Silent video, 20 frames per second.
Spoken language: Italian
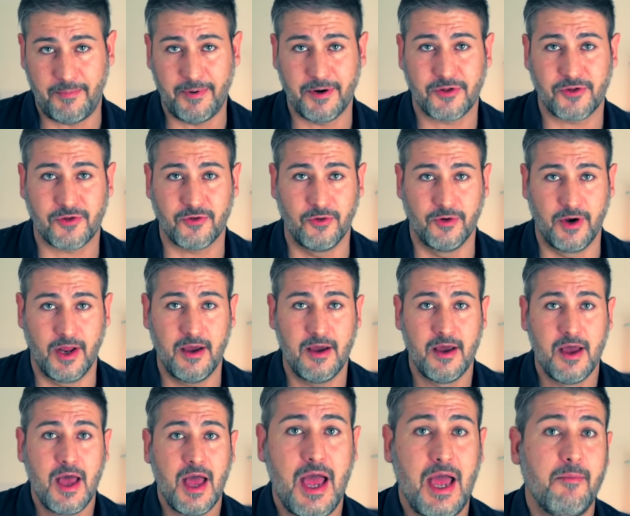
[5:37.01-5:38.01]
persona,
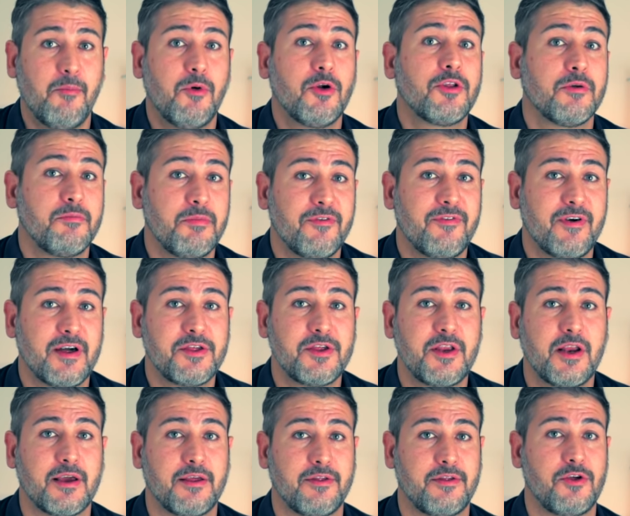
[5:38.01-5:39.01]
è molto più
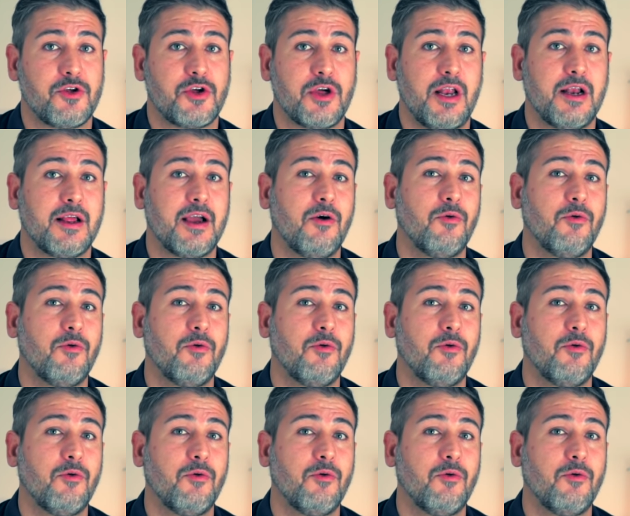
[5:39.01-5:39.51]
facile che si scelga